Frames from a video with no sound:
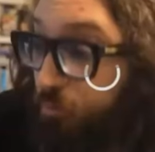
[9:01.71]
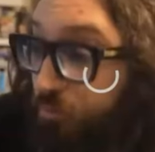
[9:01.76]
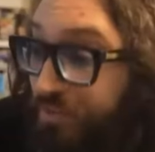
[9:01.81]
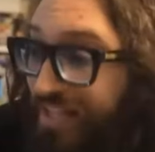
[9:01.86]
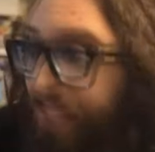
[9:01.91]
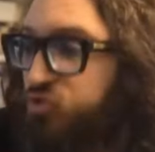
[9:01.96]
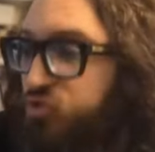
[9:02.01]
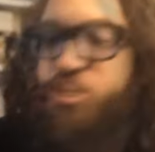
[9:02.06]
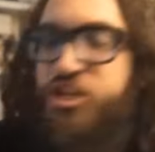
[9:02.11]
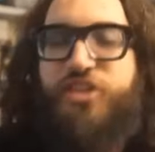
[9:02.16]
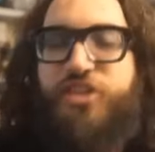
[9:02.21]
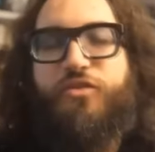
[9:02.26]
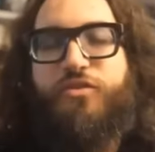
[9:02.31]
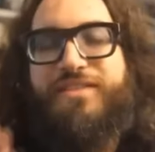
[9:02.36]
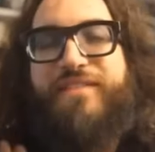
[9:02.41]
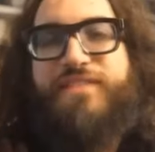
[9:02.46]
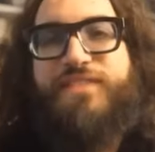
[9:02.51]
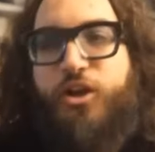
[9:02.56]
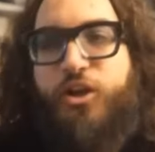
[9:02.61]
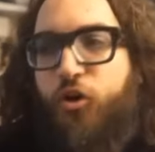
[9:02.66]
puntata
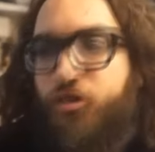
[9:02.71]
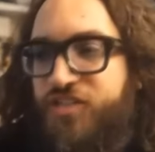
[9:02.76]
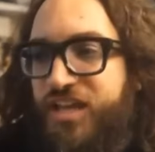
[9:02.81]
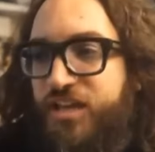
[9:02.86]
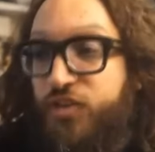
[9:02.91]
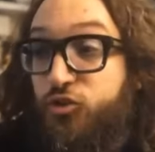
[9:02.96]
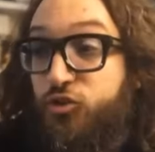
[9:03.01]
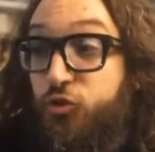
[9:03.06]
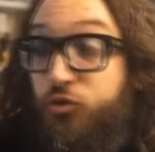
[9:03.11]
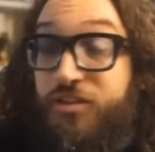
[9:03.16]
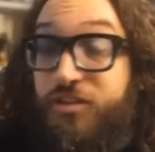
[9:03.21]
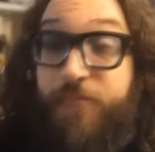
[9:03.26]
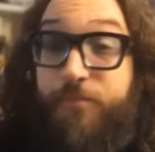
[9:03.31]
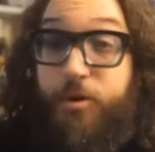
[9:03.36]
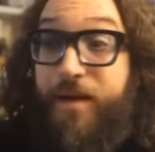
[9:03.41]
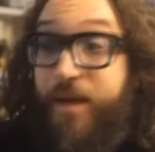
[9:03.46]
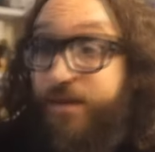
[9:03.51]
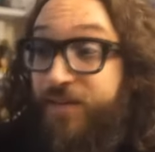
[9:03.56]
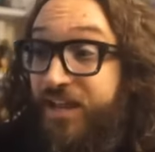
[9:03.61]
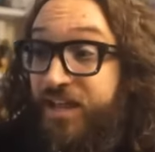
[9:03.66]
succedono tante cose, tutte
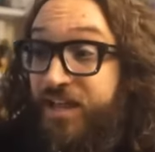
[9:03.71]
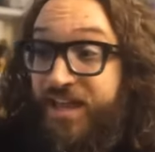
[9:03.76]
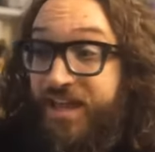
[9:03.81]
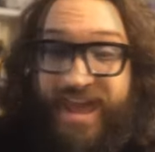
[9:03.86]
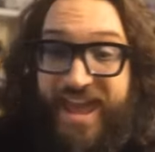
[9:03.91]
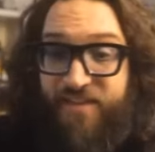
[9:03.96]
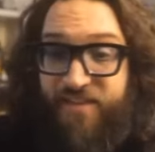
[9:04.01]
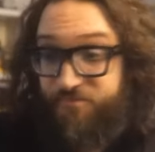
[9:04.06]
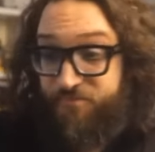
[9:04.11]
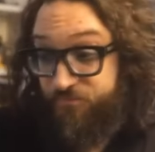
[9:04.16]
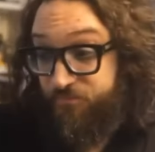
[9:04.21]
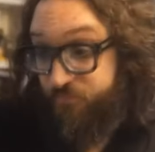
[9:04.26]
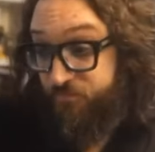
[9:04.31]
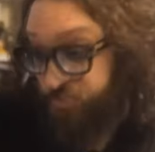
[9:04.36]
improbabili, e